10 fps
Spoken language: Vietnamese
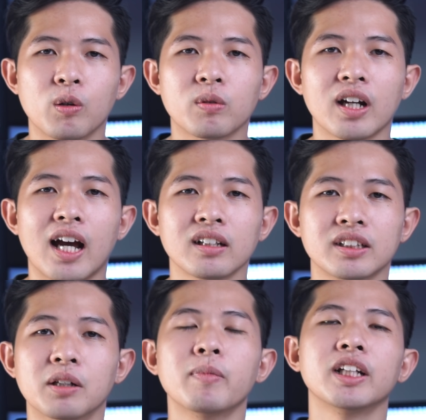cũng đã
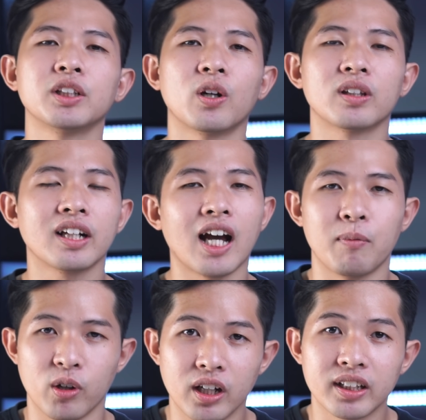chứng minh cho tất cả
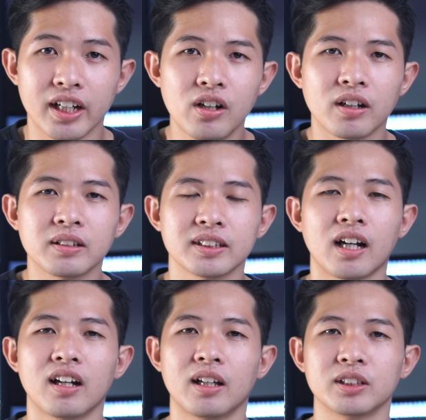mọi người thấy được
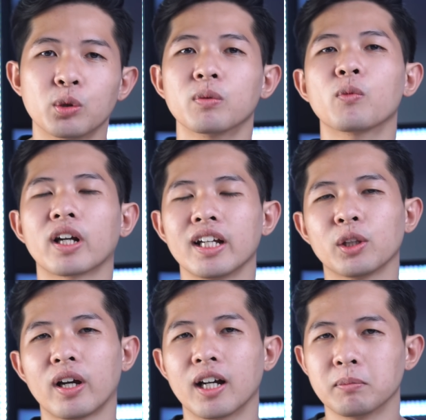rằng là dùng một cái
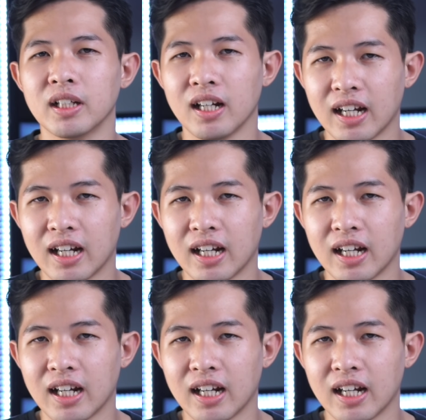điện thoại gập